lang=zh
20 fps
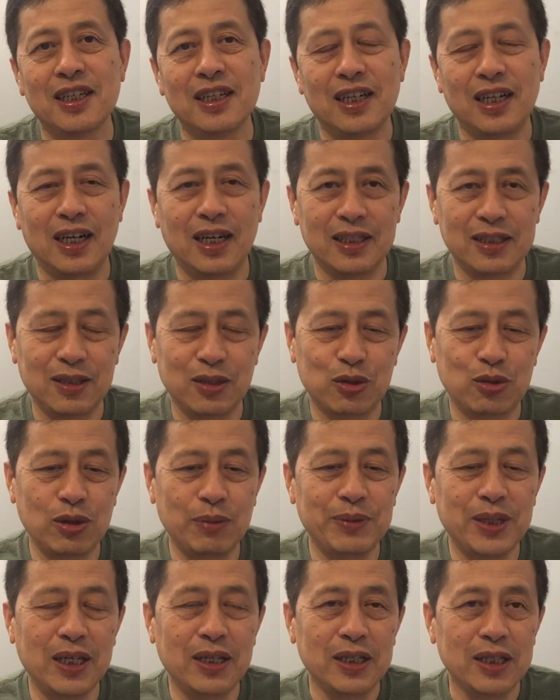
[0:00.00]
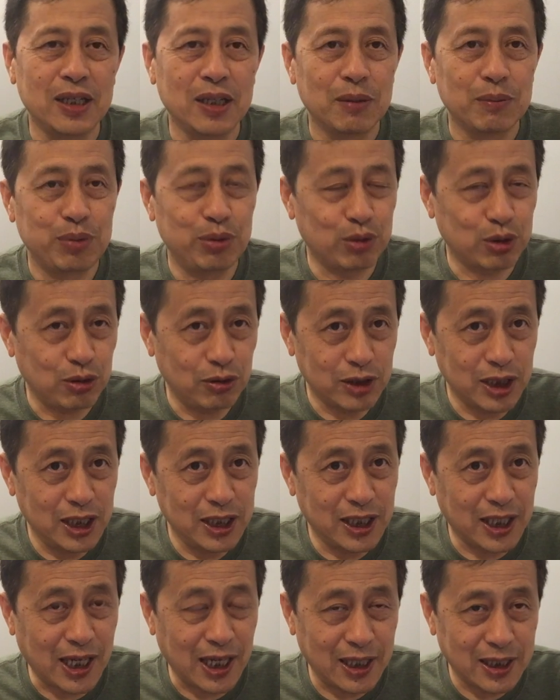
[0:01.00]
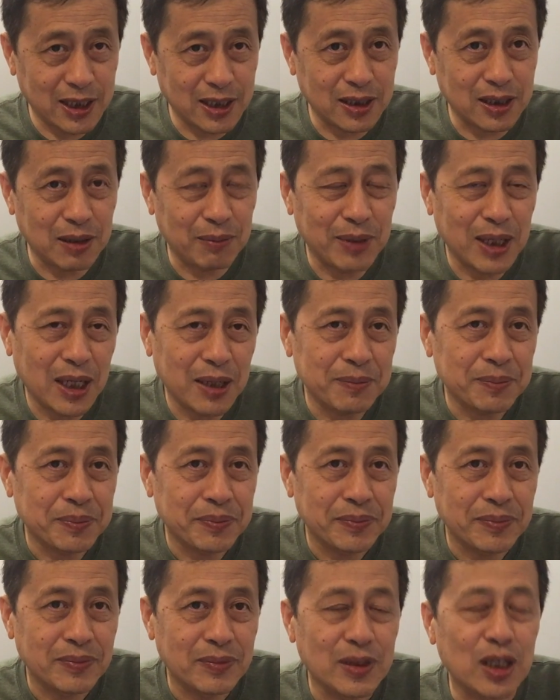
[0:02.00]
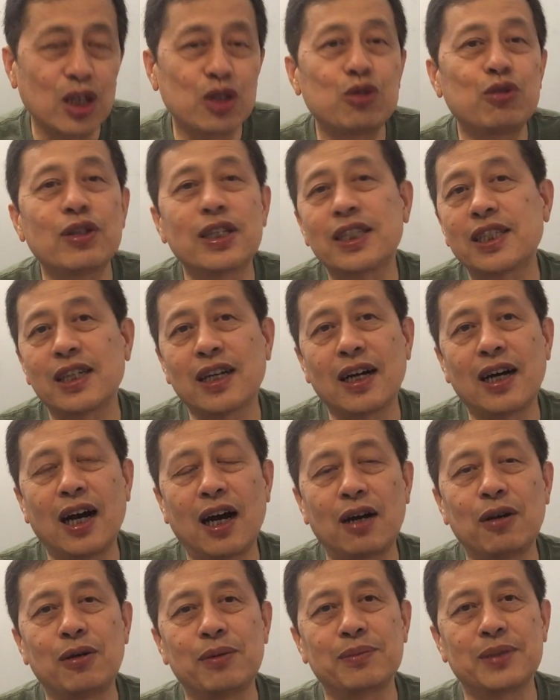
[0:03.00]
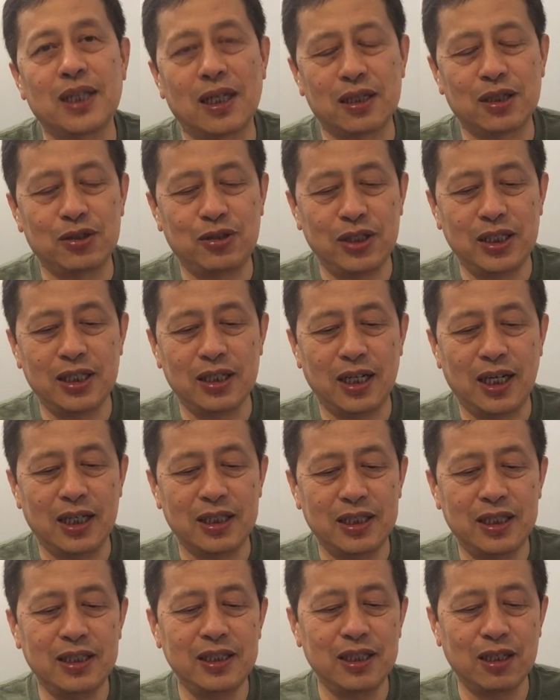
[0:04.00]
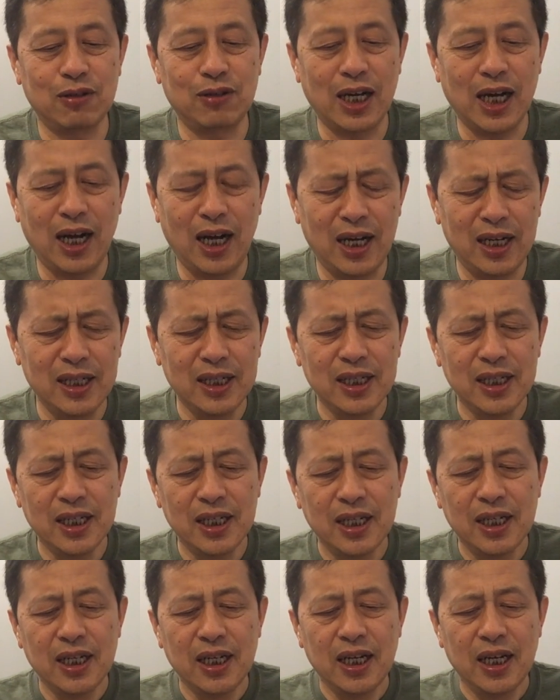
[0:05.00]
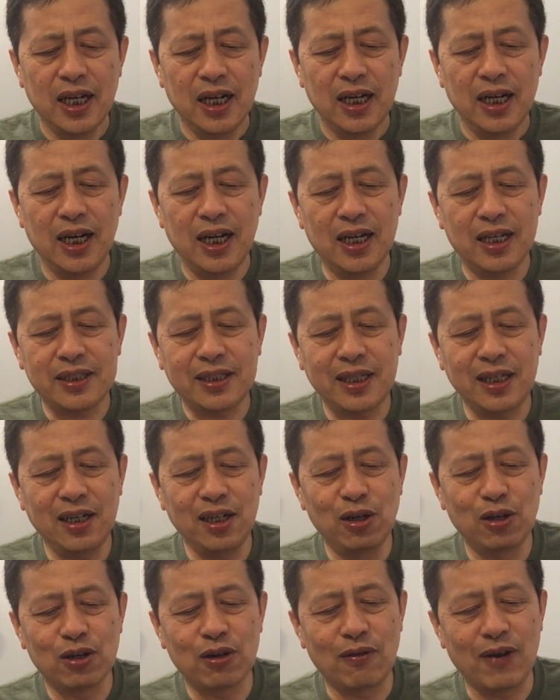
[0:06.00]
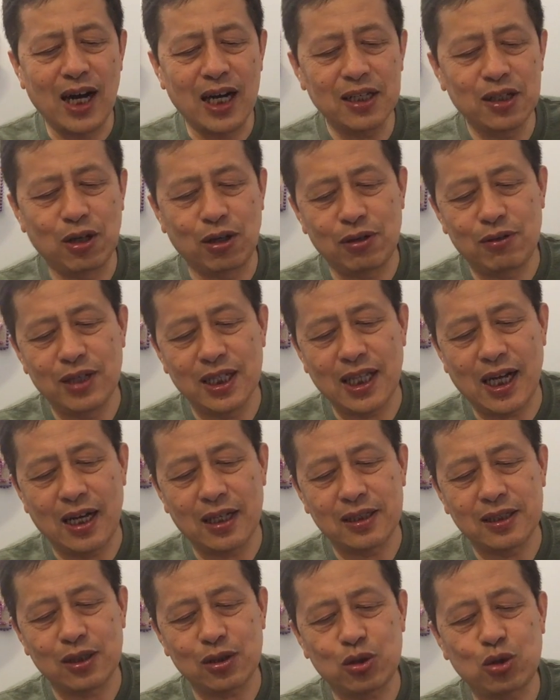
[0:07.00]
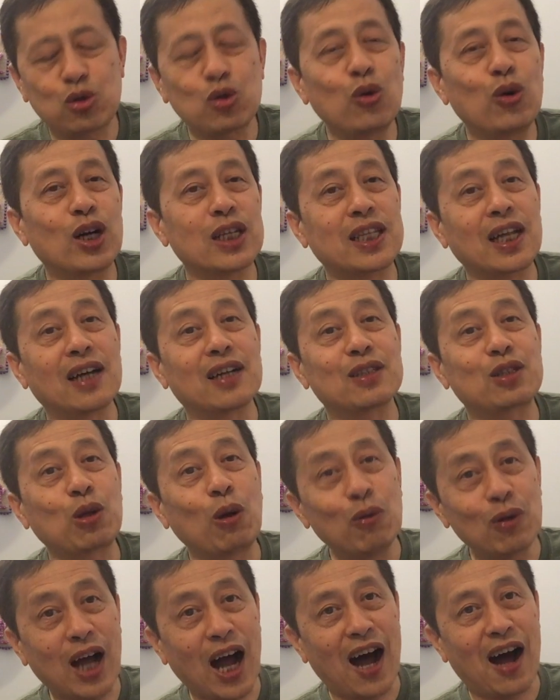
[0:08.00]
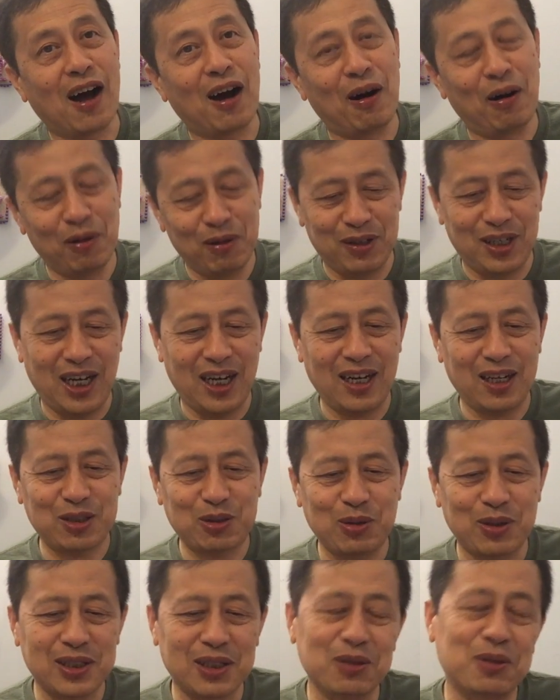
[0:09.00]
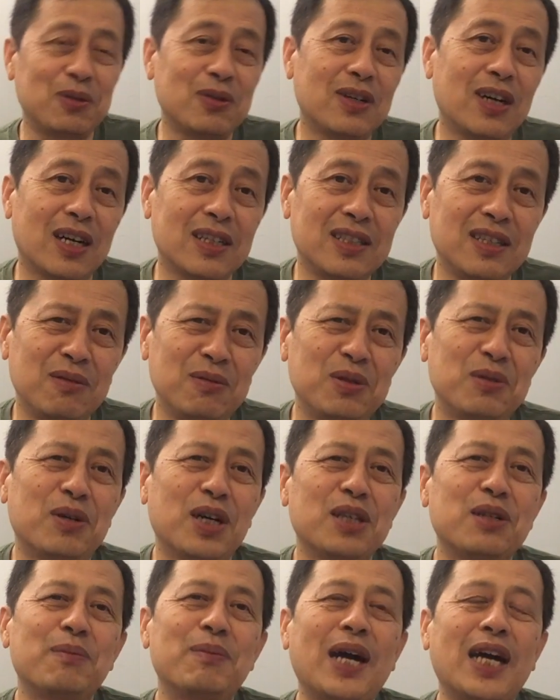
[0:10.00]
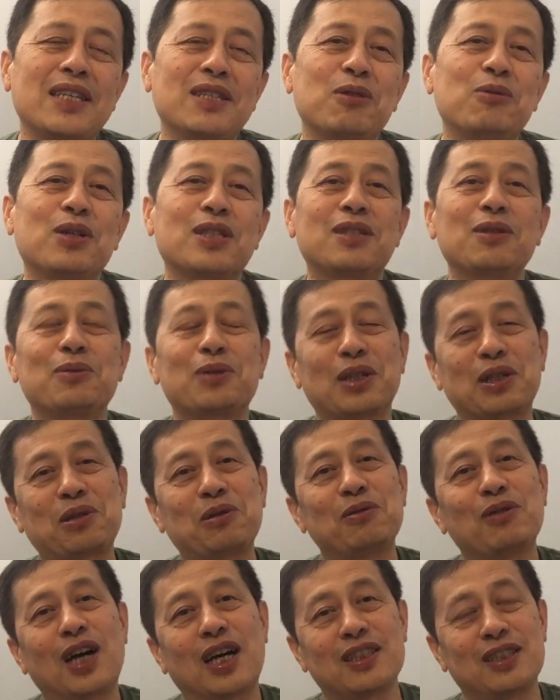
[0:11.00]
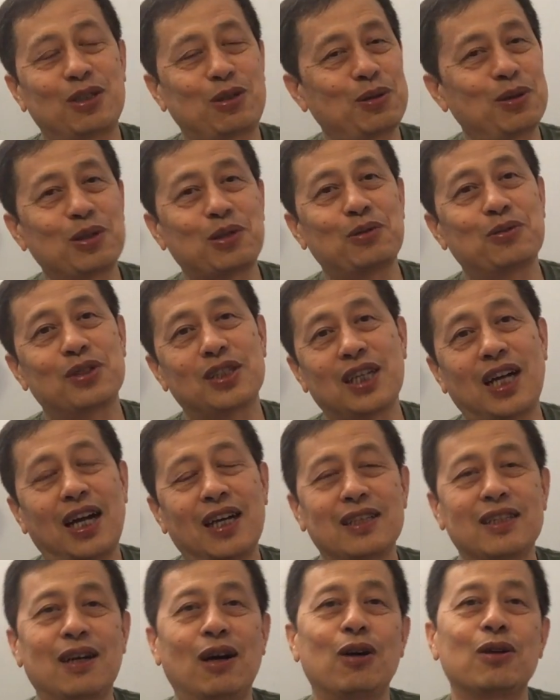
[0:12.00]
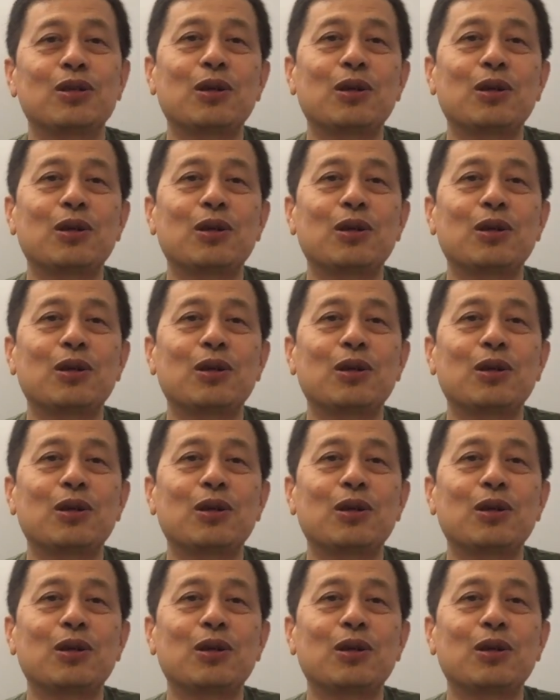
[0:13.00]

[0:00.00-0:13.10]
啊，这说明普通人一开始什么觉醒啊，我们讲的觉醒啊，清醒过来啊。第六个网友回答是坐等通稿啊，坐等通稿。你问我又骂一些，我坐等通稿，你所有东西按照